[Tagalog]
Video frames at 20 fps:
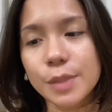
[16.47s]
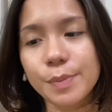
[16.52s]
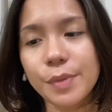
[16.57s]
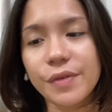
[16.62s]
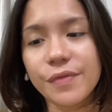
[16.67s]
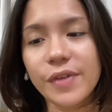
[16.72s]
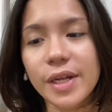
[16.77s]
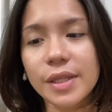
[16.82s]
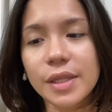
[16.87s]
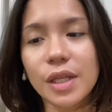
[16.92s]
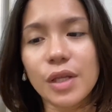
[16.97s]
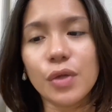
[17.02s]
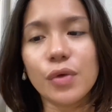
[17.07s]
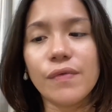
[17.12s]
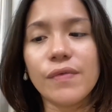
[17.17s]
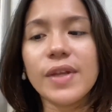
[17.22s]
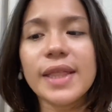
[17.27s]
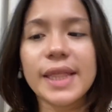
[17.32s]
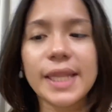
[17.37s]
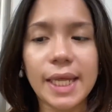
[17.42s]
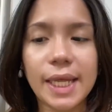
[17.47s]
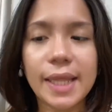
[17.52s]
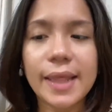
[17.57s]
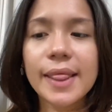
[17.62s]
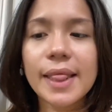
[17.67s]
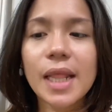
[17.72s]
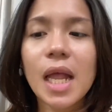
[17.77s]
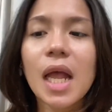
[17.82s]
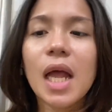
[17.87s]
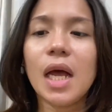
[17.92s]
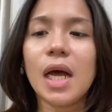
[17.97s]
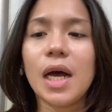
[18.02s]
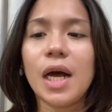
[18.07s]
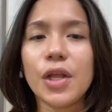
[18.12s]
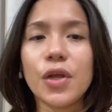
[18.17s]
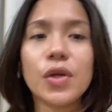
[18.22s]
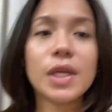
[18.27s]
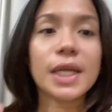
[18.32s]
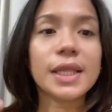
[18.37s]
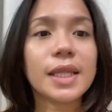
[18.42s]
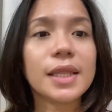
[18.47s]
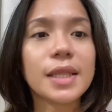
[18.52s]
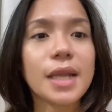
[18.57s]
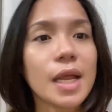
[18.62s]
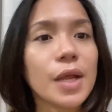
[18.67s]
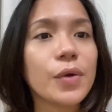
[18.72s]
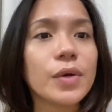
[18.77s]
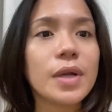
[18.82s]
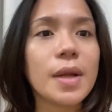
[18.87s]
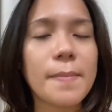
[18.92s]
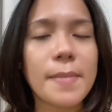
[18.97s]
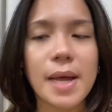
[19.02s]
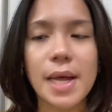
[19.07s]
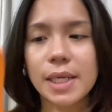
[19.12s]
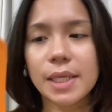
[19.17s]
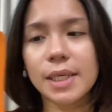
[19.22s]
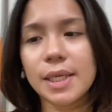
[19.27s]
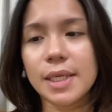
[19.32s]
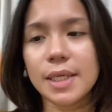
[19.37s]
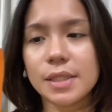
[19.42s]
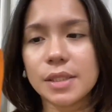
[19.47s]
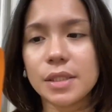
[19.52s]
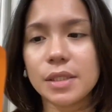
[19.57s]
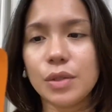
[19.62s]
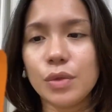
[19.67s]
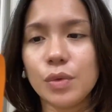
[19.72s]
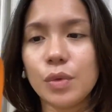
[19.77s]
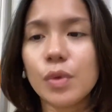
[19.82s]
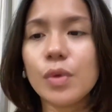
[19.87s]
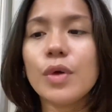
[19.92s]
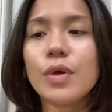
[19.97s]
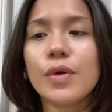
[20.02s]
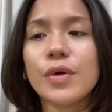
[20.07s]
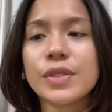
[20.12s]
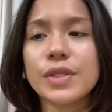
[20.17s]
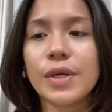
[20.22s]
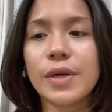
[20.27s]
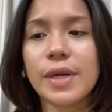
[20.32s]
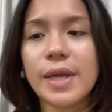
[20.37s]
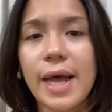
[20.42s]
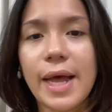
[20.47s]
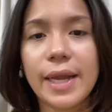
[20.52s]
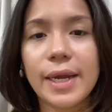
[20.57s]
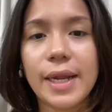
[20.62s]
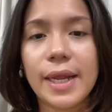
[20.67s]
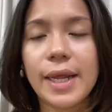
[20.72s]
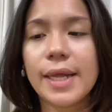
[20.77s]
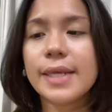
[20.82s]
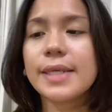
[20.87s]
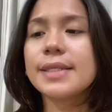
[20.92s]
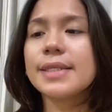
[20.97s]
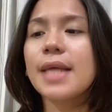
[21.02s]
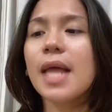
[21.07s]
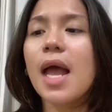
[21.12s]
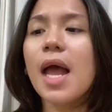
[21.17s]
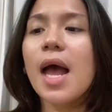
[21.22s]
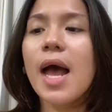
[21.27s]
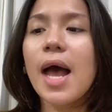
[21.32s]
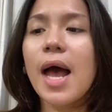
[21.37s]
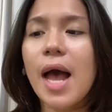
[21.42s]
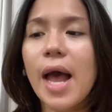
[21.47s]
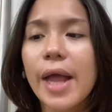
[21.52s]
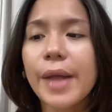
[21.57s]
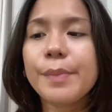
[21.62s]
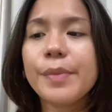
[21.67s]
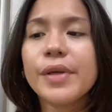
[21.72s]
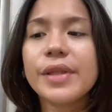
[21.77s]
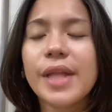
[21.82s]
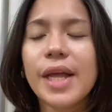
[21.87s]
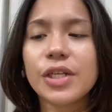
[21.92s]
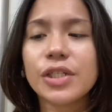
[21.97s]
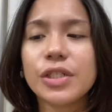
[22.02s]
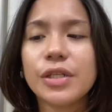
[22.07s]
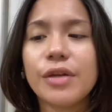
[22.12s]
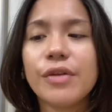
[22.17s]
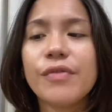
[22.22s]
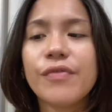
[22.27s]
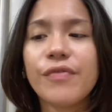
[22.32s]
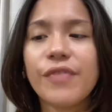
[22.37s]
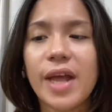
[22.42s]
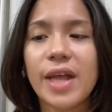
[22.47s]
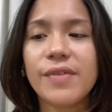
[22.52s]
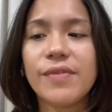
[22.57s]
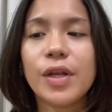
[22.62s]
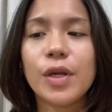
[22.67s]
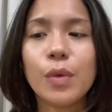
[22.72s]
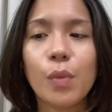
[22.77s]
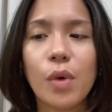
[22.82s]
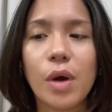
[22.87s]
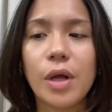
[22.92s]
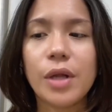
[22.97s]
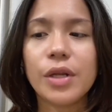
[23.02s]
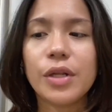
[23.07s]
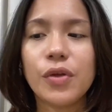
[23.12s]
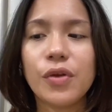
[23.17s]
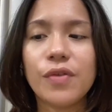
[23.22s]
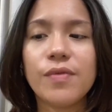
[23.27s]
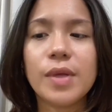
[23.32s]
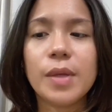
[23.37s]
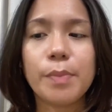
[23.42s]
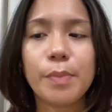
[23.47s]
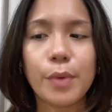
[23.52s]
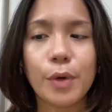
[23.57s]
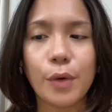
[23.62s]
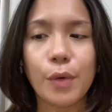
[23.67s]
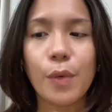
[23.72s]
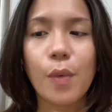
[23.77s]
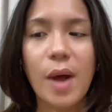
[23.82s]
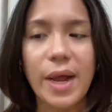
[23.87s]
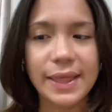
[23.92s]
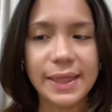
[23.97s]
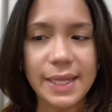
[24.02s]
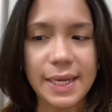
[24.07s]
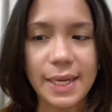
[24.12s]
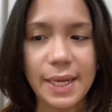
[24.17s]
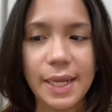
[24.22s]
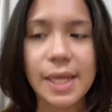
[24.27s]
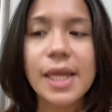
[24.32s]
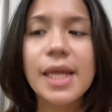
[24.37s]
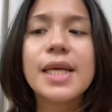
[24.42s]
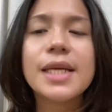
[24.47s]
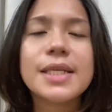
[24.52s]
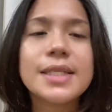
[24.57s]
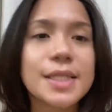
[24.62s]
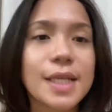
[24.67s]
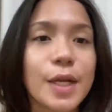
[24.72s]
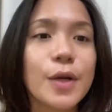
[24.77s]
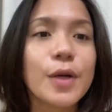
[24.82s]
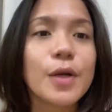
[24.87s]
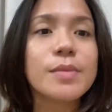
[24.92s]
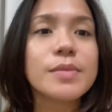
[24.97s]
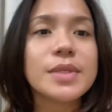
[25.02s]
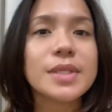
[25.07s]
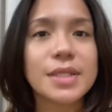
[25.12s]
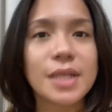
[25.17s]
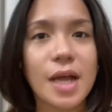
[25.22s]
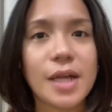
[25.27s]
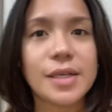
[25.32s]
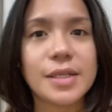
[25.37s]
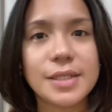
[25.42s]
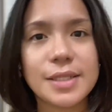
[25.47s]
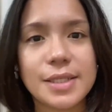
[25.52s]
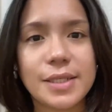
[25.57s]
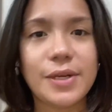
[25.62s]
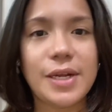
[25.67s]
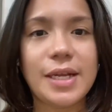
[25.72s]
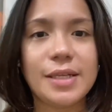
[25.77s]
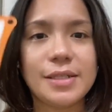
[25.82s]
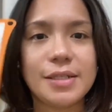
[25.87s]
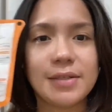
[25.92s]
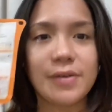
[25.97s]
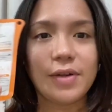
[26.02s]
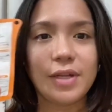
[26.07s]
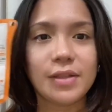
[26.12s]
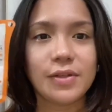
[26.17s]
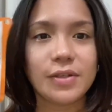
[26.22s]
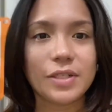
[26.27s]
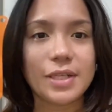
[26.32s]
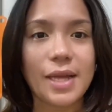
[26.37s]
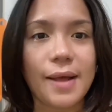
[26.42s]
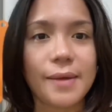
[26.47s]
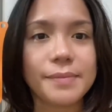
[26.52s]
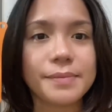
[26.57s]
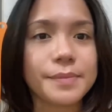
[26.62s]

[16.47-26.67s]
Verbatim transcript: Perfecting UV Tint, ngayon ang itatry ko naman is yung Lux Organics High Protection 5-in-1 UV Pro Whitening Serum Sunscreen. So ito siya.